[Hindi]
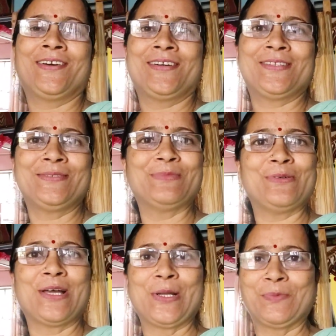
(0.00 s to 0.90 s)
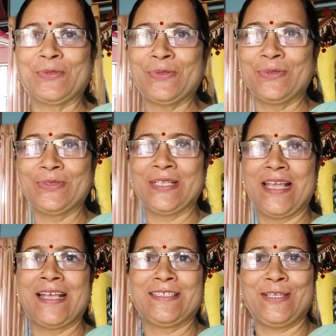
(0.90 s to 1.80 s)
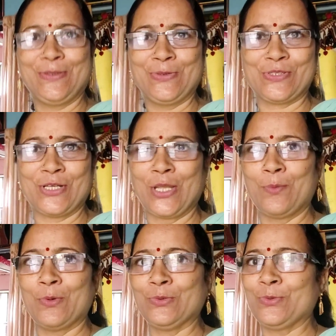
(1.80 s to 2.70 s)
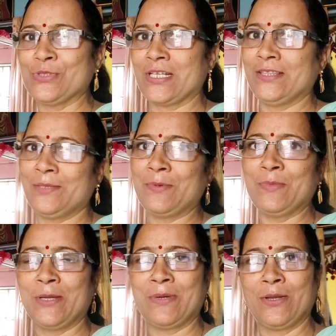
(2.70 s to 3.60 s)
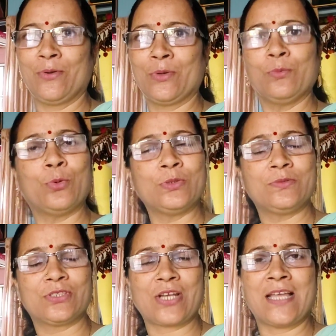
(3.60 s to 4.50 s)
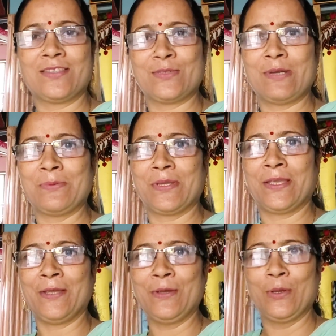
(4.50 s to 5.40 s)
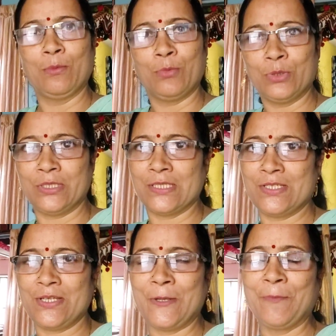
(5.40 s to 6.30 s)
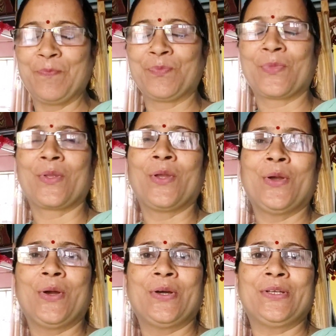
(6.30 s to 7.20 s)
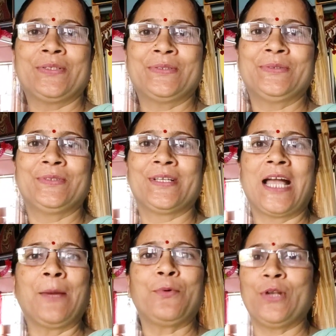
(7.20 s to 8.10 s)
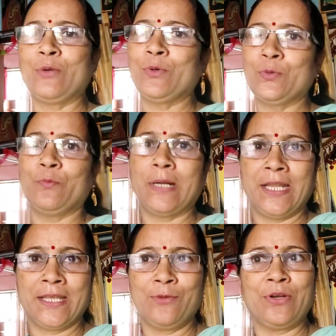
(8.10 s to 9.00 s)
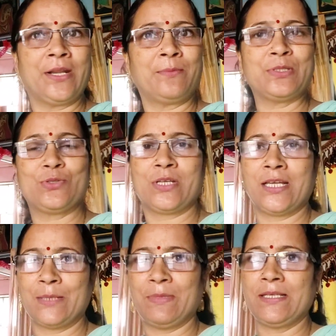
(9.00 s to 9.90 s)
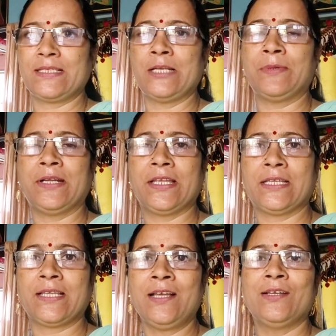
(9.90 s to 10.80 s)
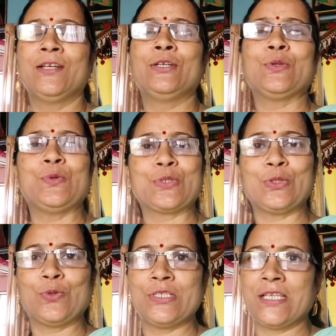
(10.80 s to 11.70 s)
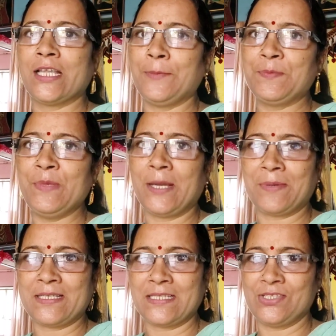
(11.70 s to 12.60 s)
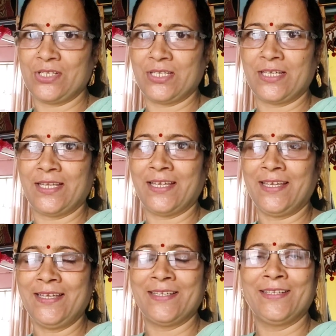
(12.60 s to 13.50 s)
और भगवान आपको ऐसे ही खुश रखे बहुत खुश रहती है मम्मी हमारी और वो बहुत शांत स्वभाव के हैं बहुत अच्छे हैं और आपको तो ना वो बर्थडे की उन्होंने बच्चों ने घर में सेलिब्रेट किया था तो उसकी थोड़ी सी क्लिप भी आपके साथ शेयर करेंगे